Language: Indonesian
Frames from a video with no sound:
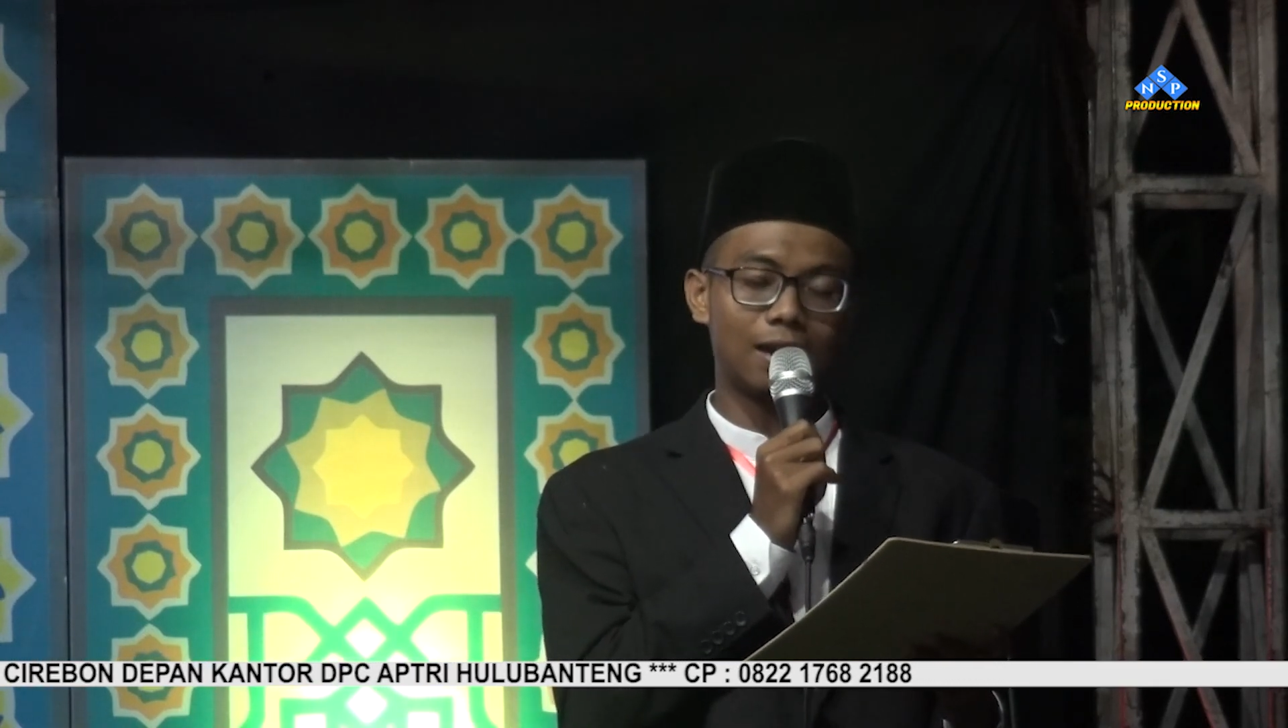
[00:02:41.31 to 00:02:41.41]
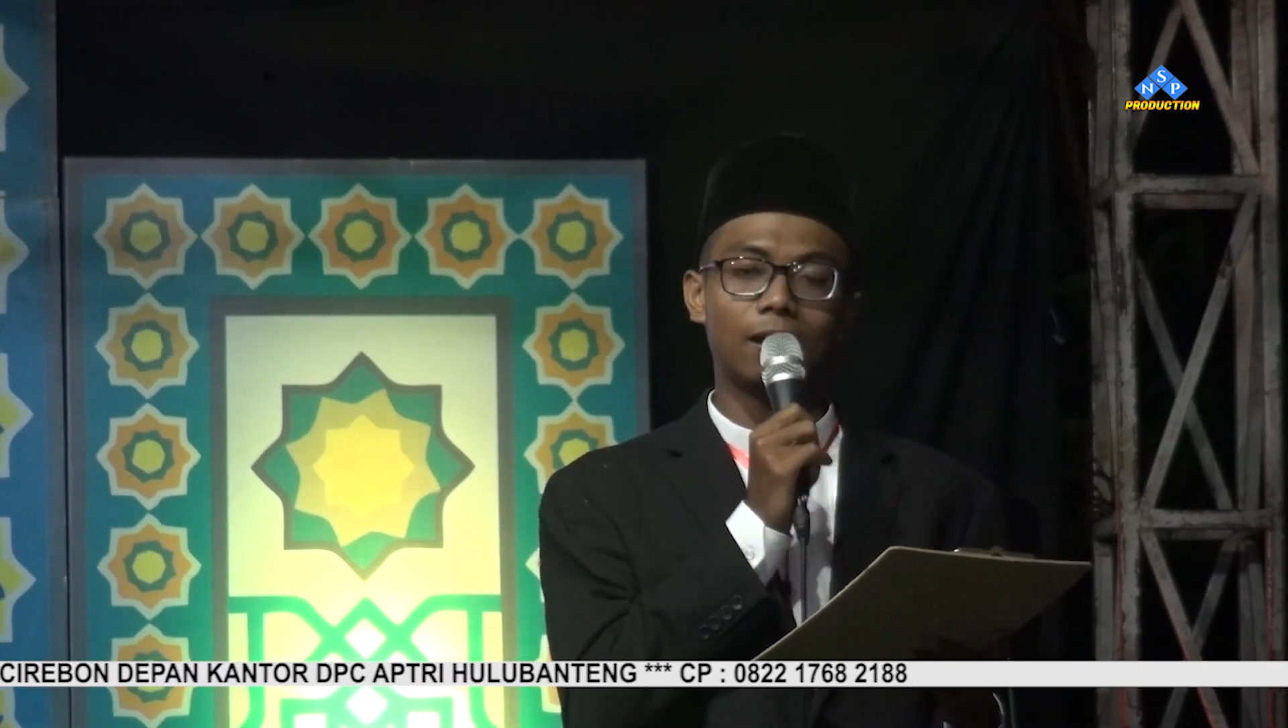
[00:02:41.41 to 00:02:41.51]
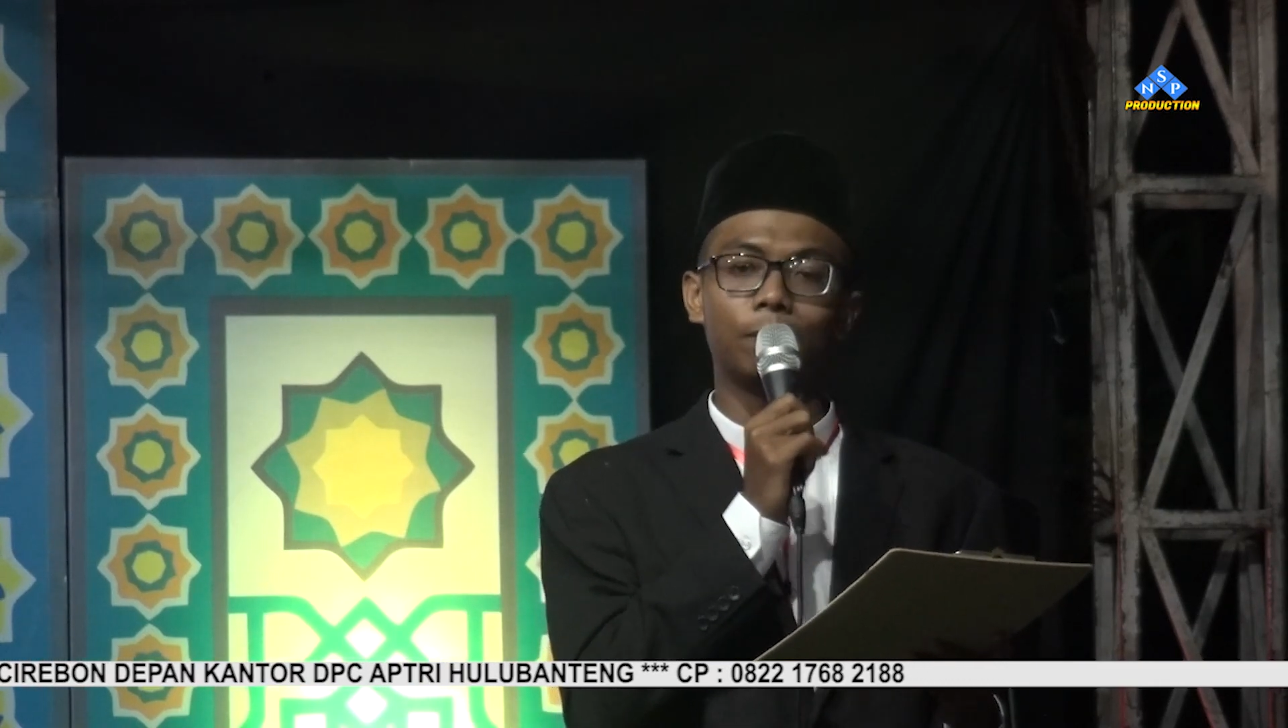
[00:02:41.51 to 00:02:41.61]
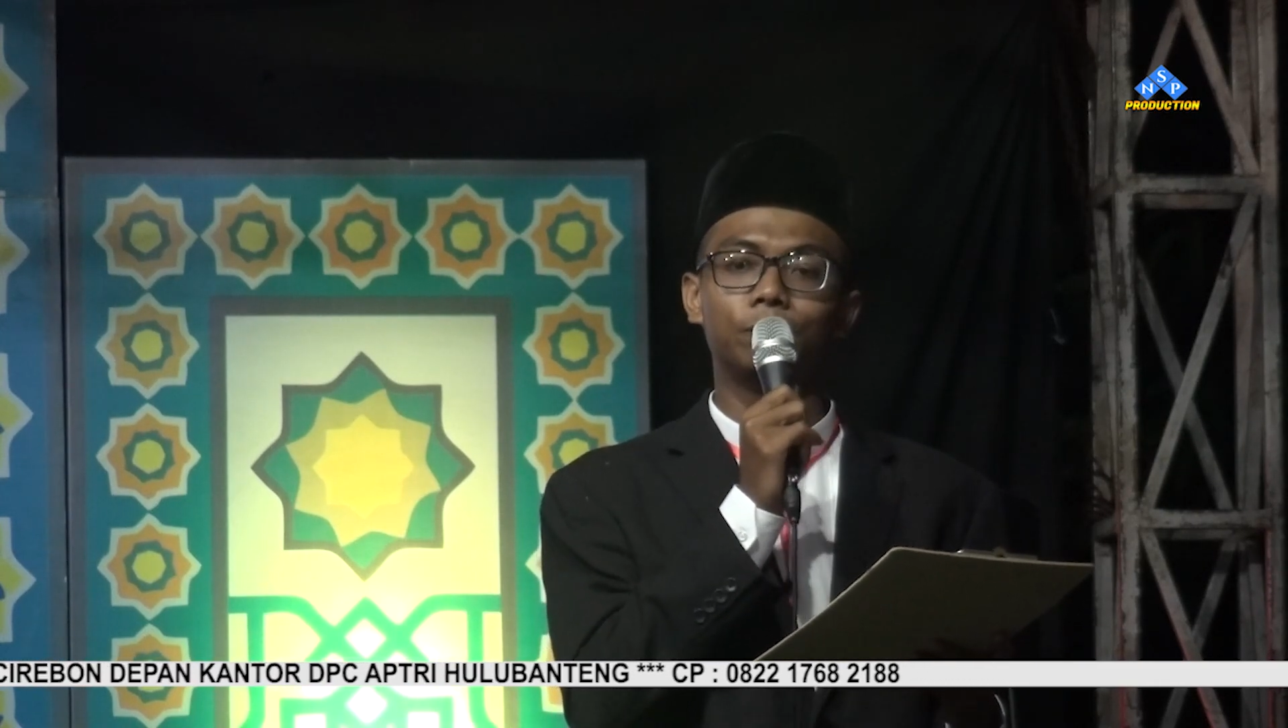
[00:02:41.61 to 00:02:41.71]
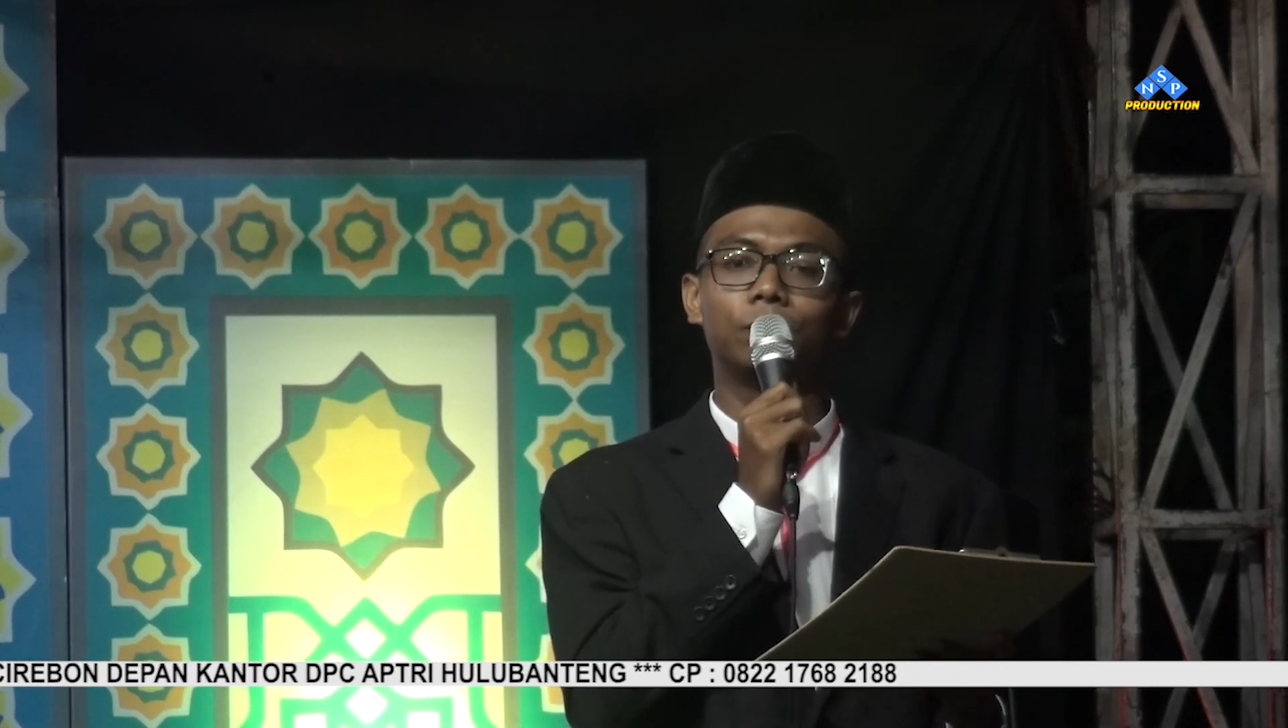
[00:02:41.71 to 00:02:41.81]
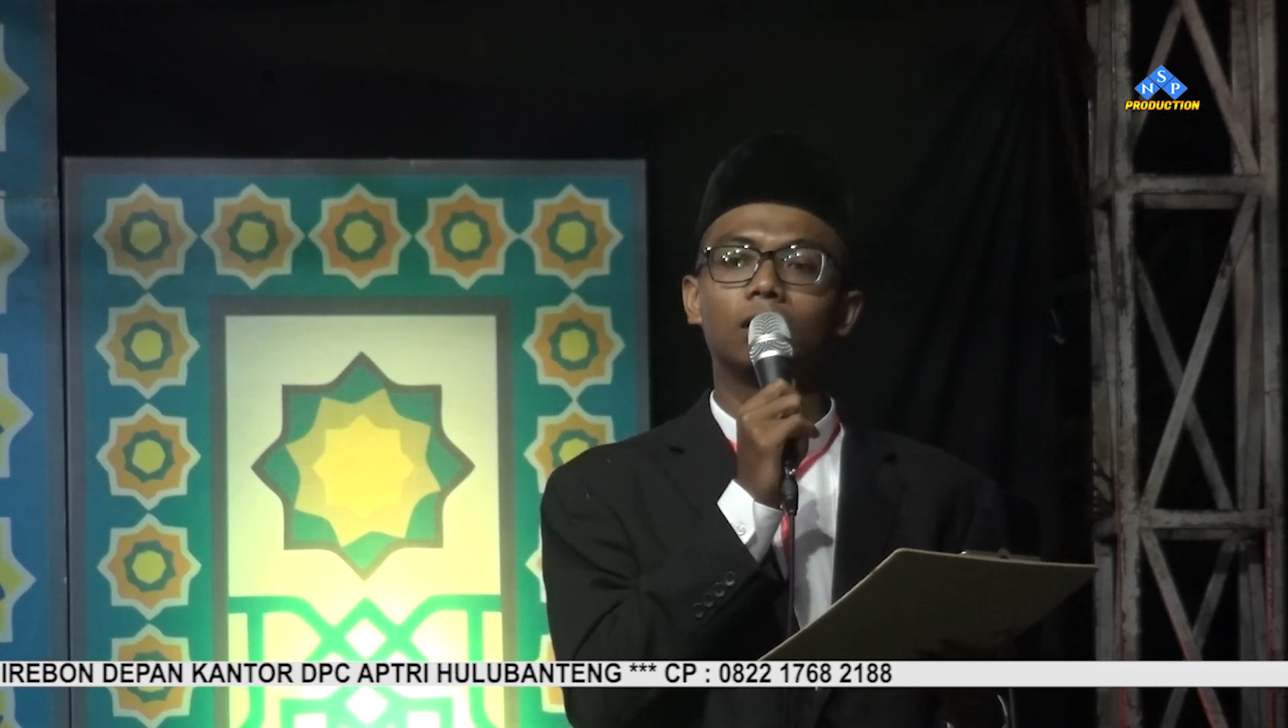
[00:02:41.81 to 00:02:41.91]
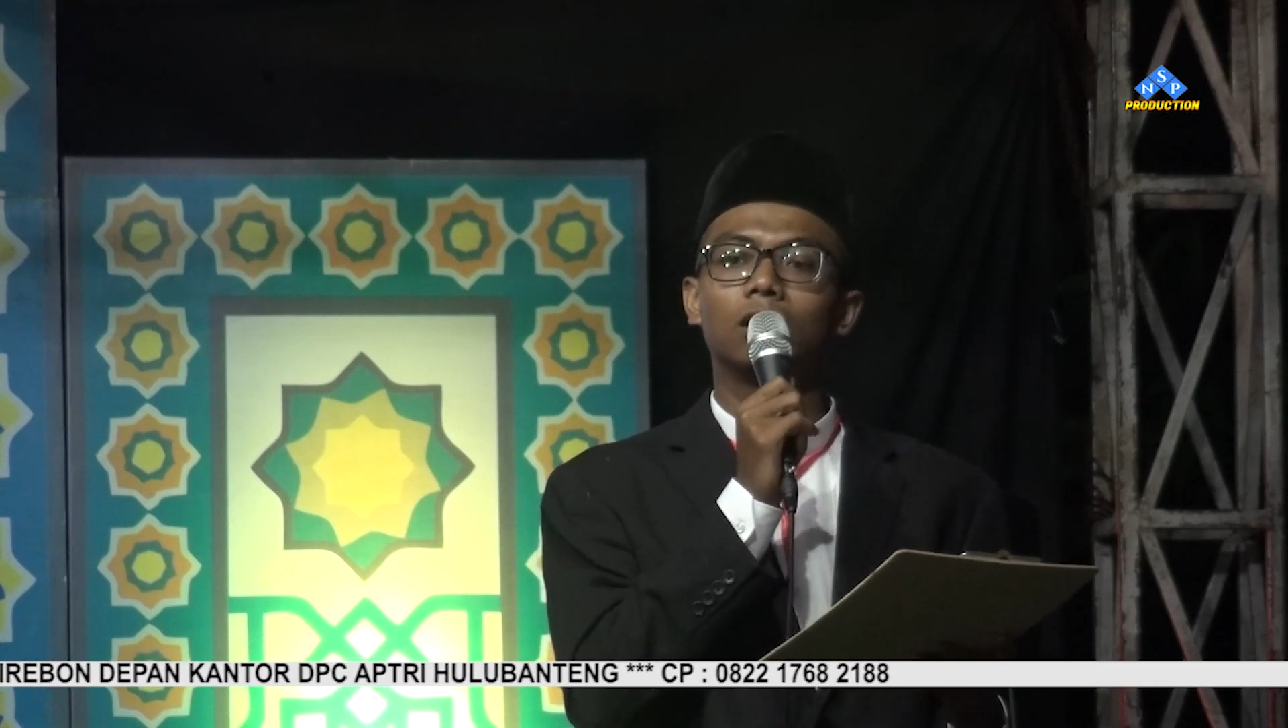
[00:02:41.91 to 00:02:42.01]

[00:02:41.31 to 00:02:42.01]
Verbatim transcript: alam,